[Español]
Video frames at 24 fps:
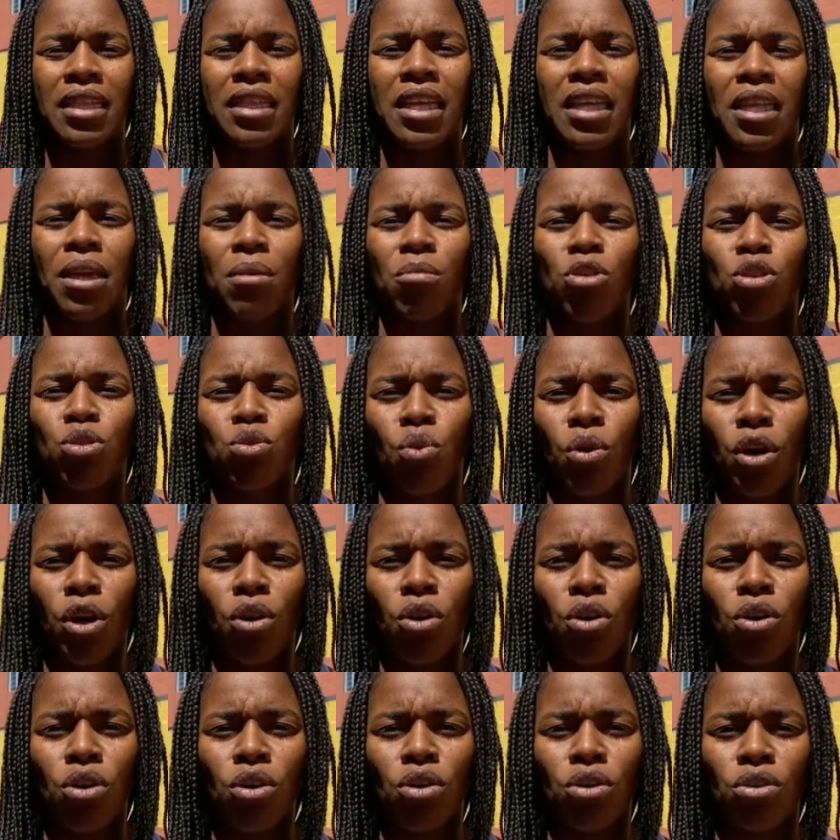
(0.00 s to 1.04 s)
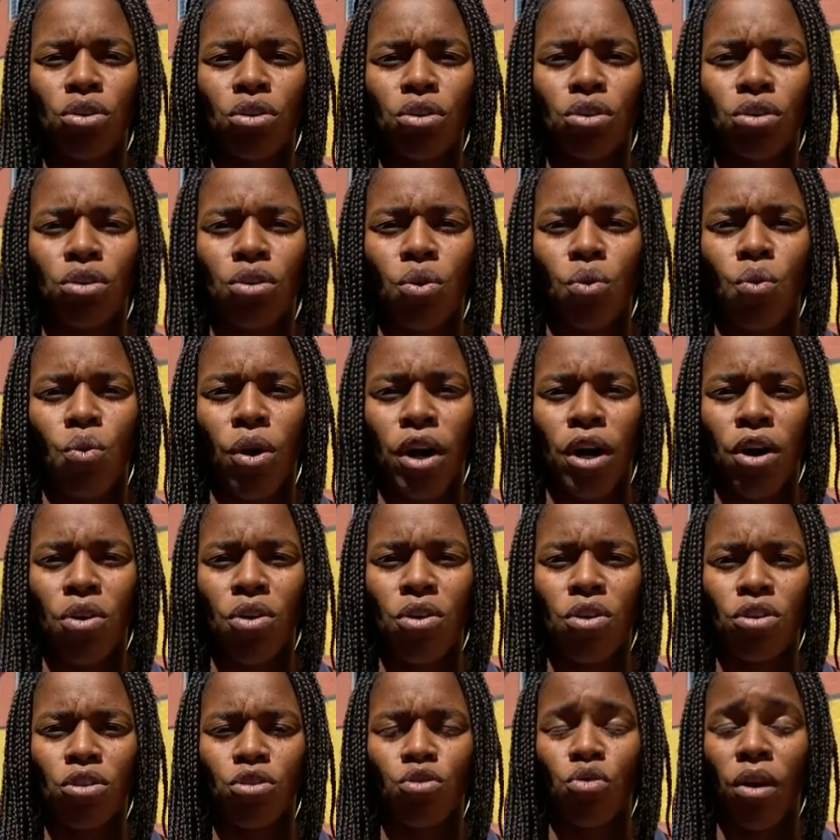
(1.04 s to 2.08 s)
Tenemos juegos,
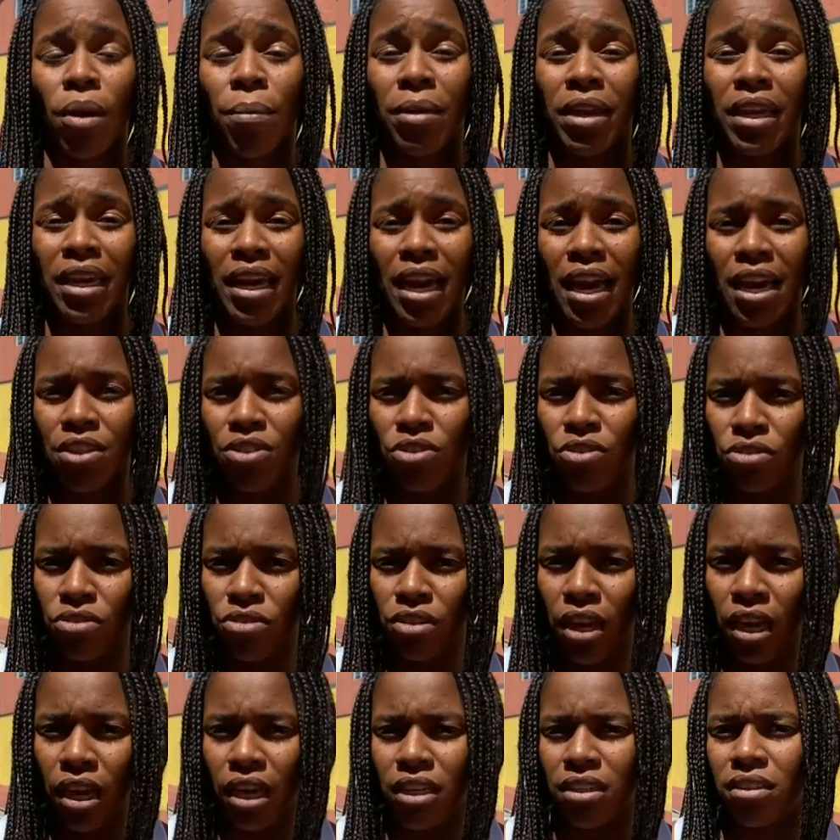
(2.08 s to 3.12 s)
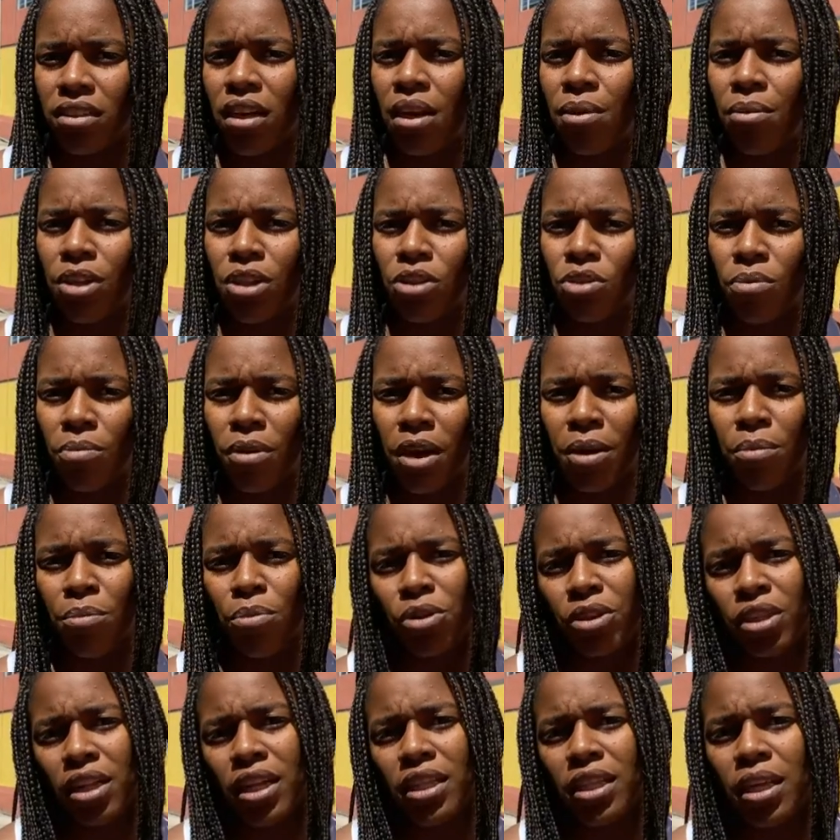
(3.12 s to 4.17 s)
juegos sudamericanos, que es el evento más
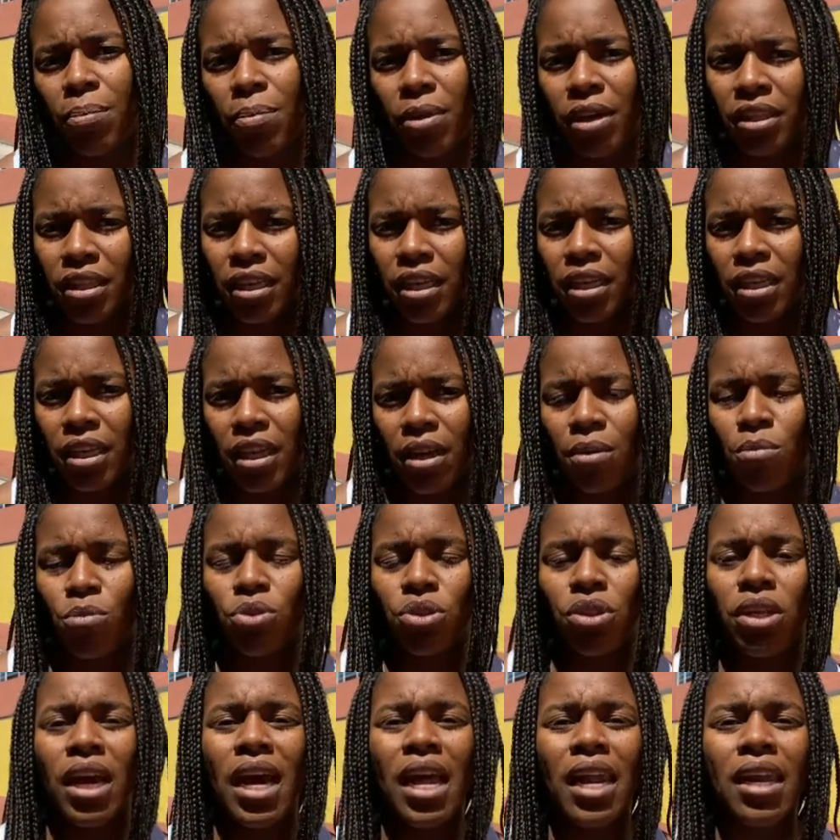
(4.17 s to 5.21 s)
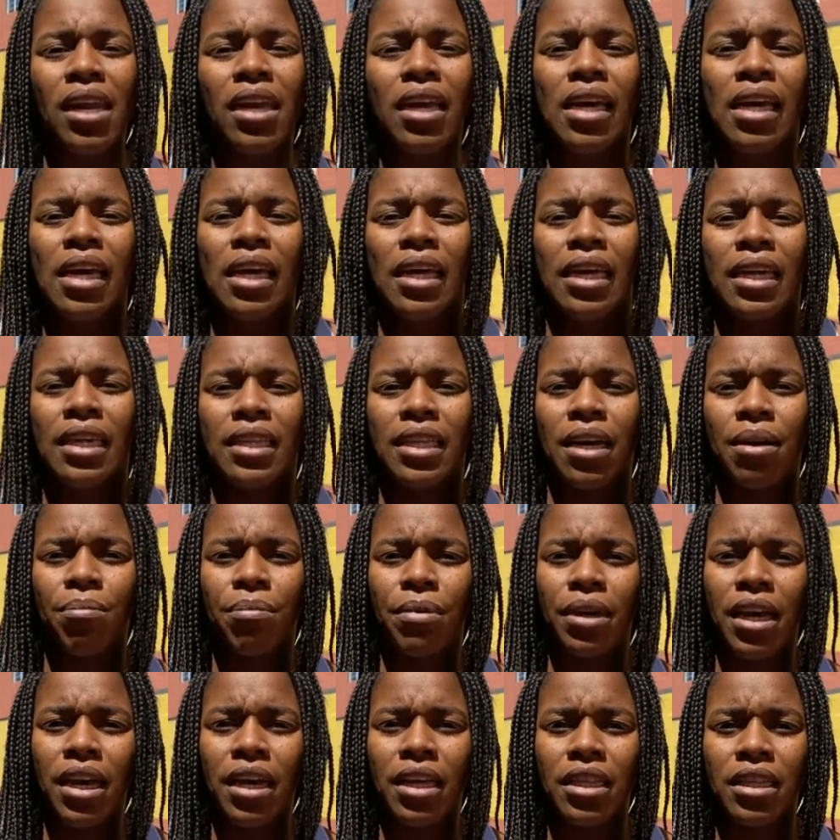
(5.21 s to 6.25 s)
importante a partir del Mundial, y
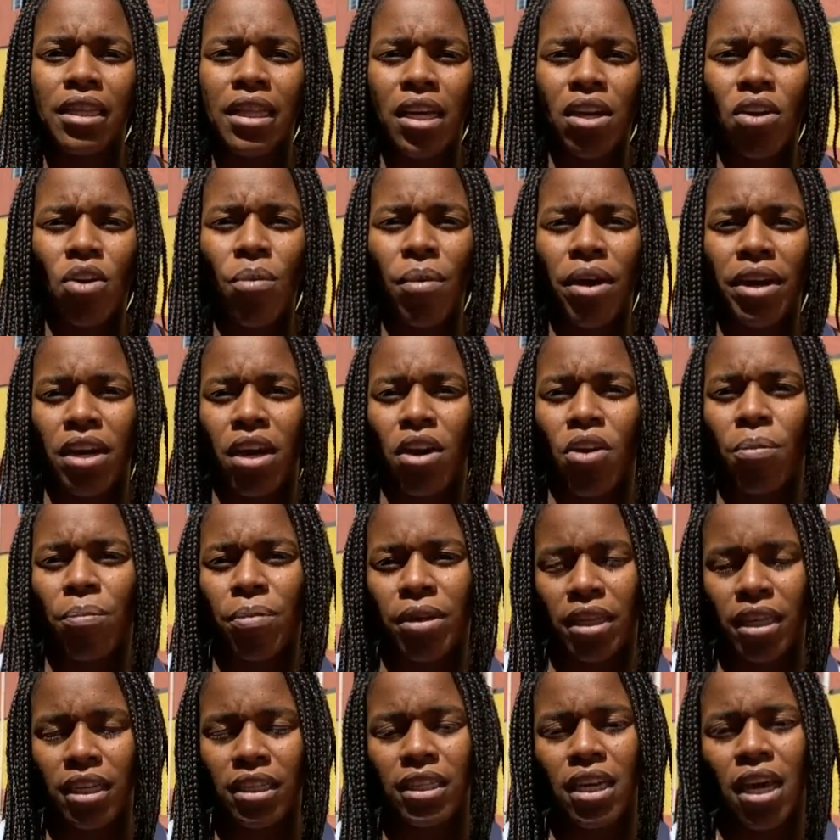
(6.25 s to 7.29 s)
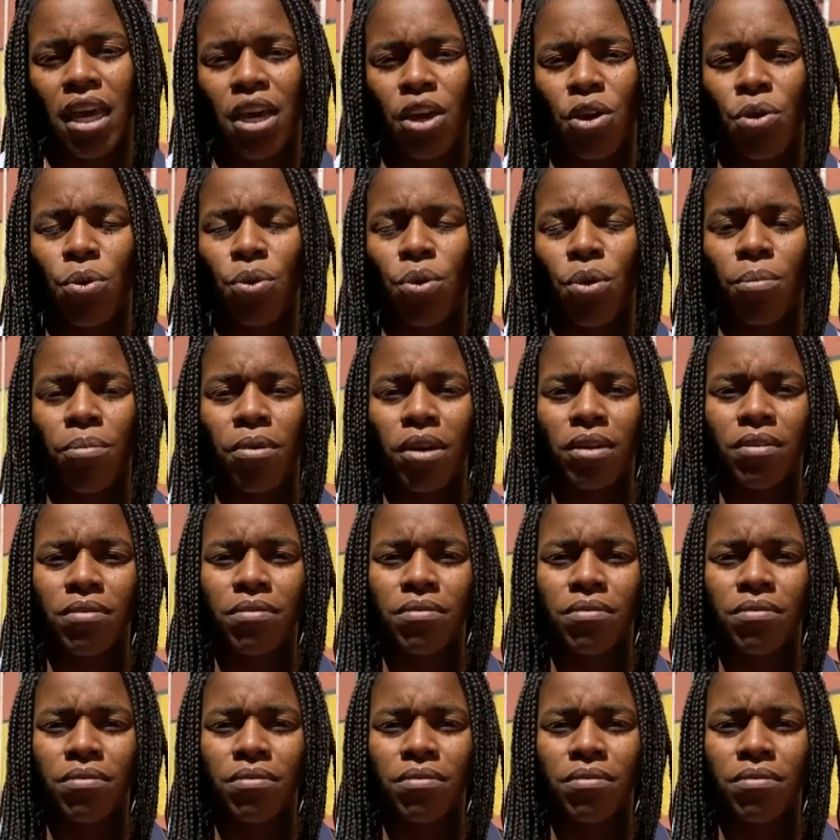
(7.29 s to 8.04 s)
también tengo varias competencias en Europa.